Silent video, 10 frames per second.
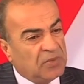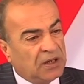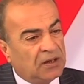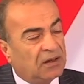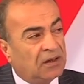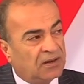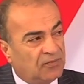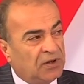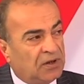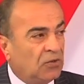من
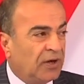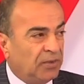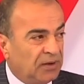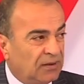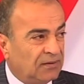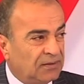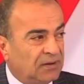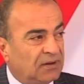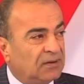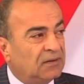340
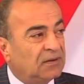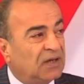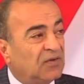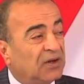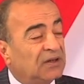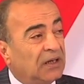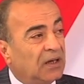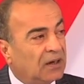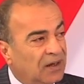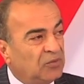إذا انخفضت
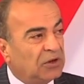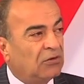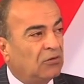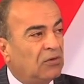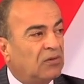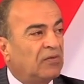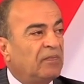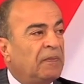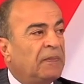إلى أقل من الثلث